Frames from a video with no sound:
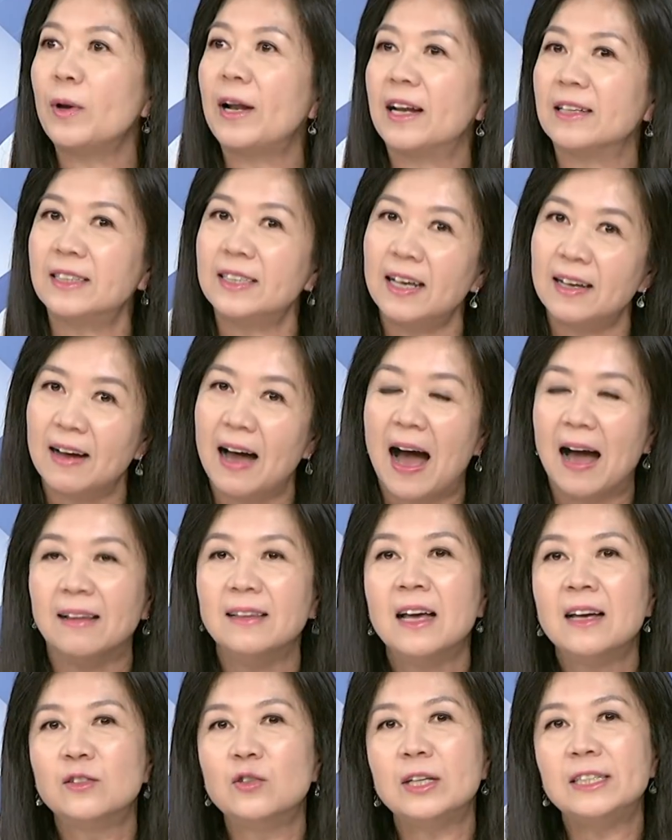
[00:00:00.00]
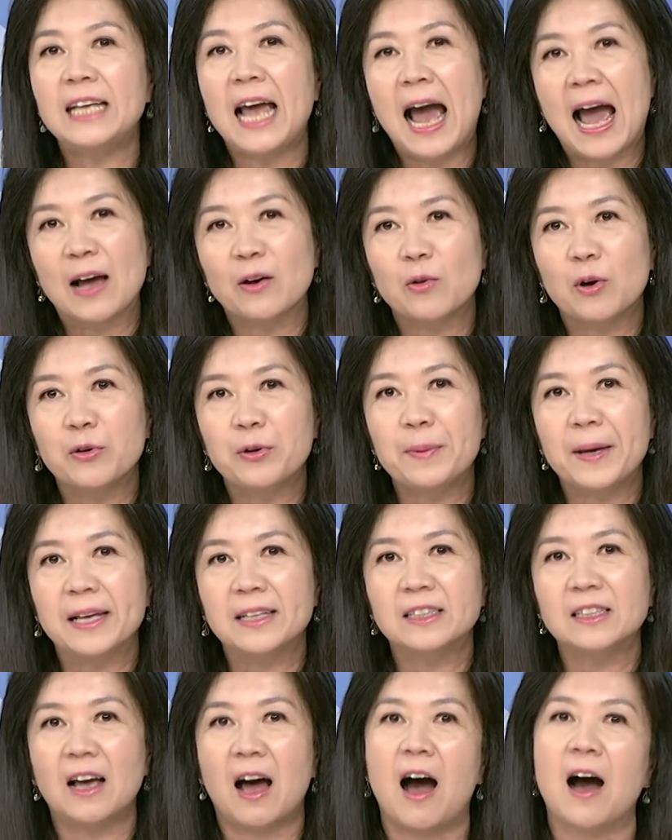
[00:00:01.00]
是为了蹭韩，所以现在韩国瑜
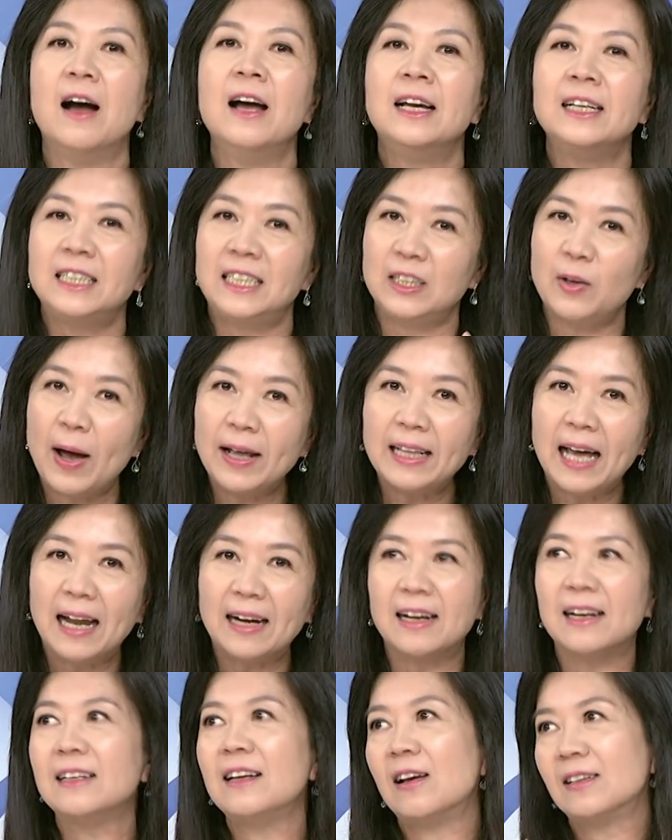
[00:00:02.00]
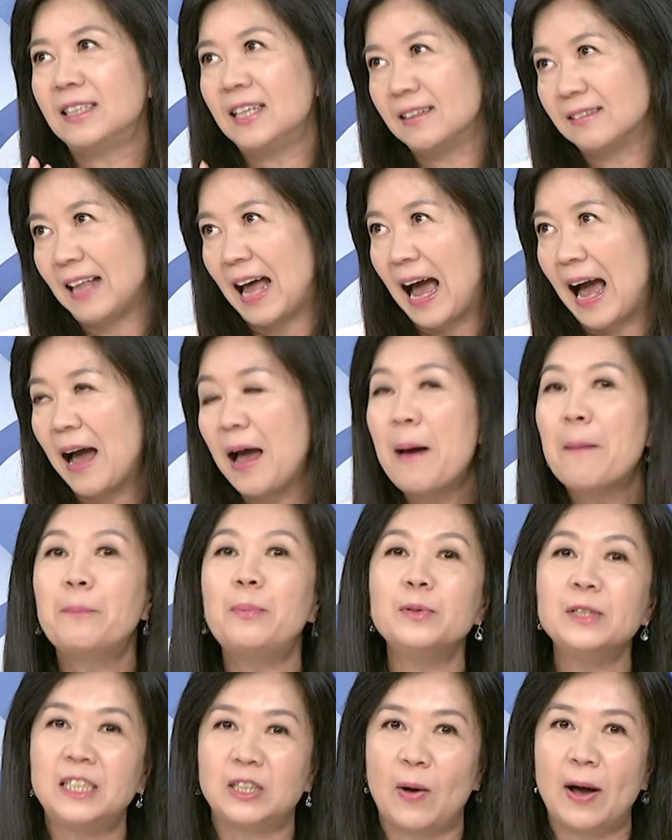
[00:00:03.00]
变成是哈，喜欢他的人要蹭他，
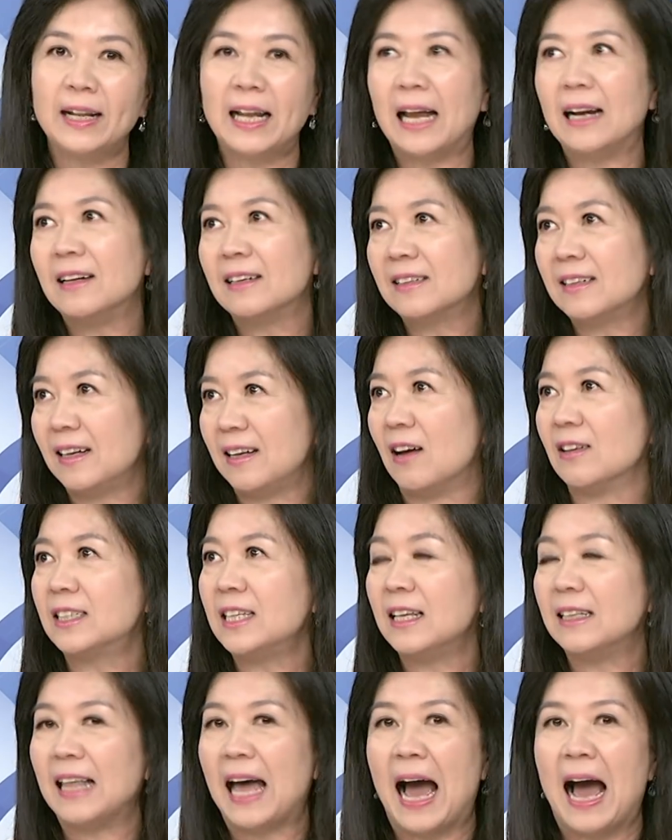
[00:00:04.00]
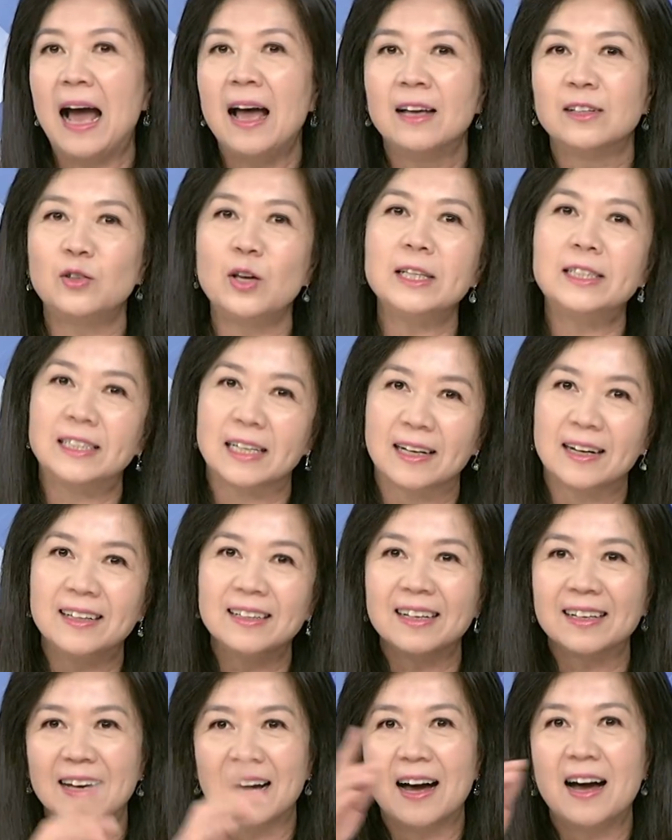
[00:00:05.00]
不喜欢他的人更要蹭他，所以整
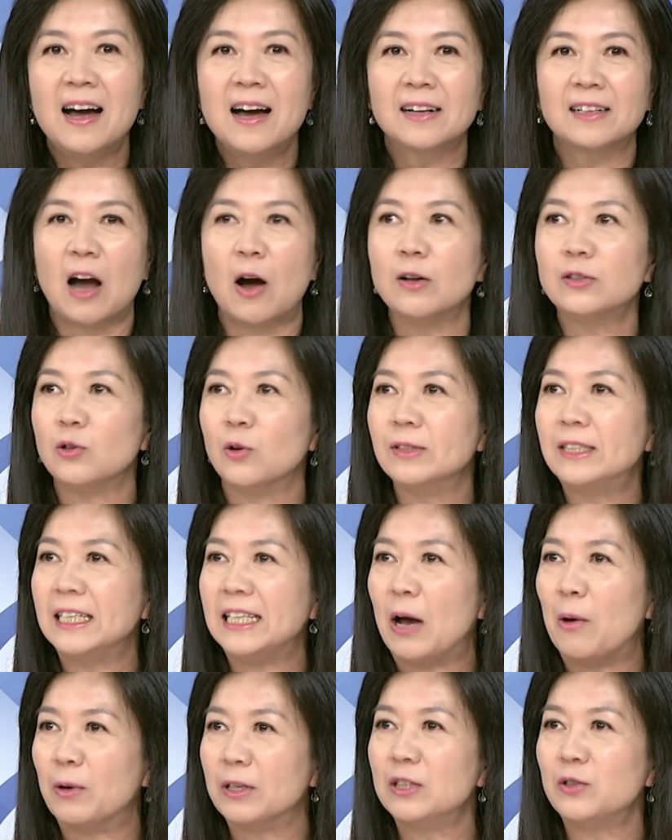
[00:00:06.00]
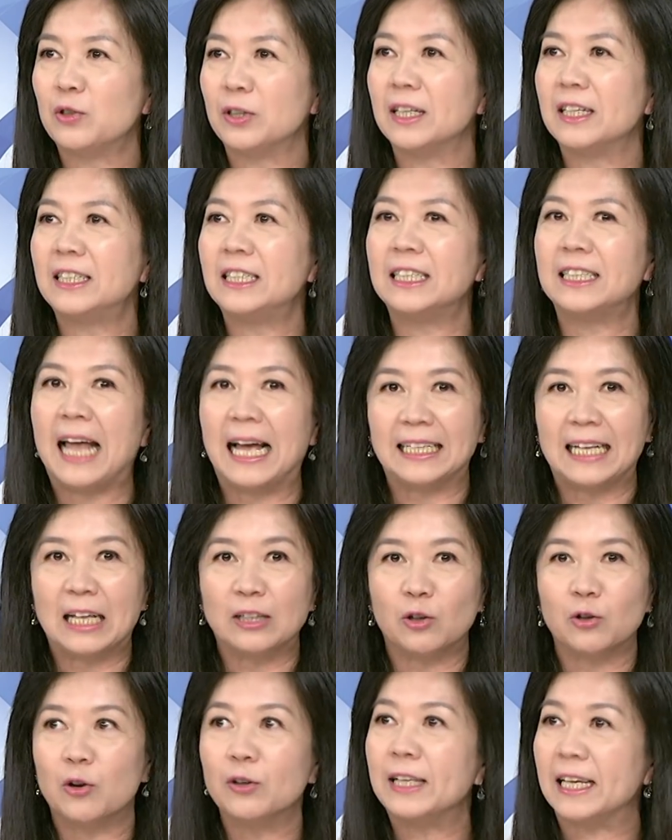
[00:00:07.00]
个那个高雄现在我是觉得是大
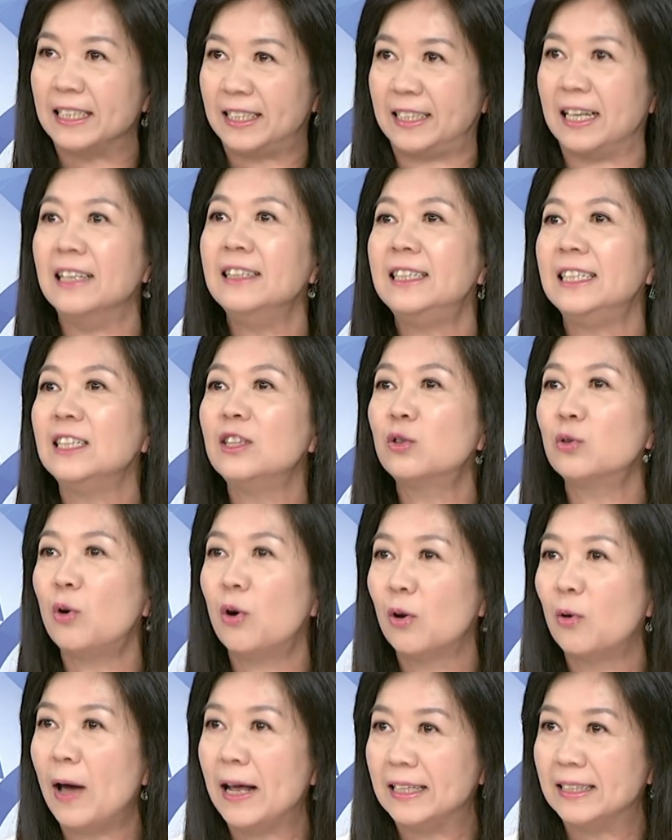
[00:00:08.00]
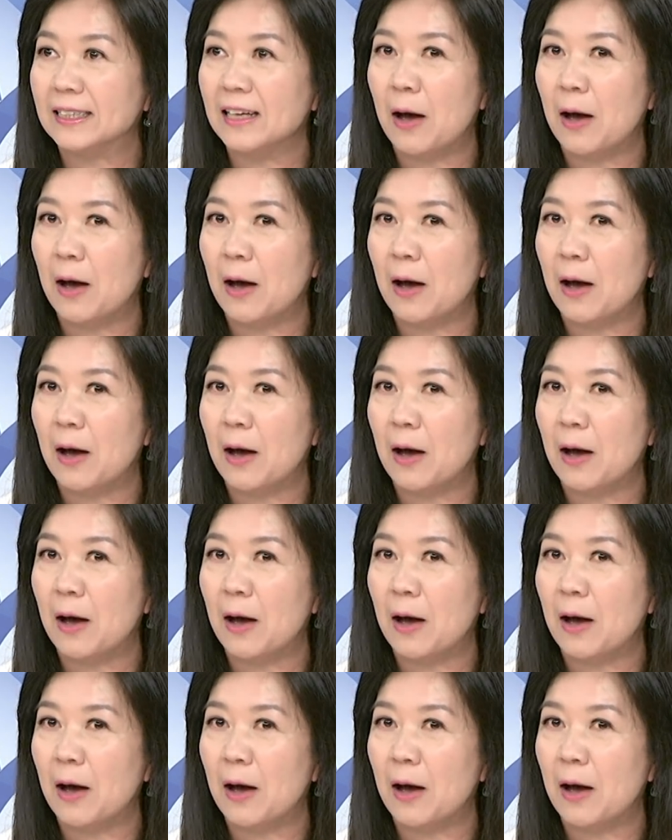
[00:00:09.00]
家都有点神经错乱，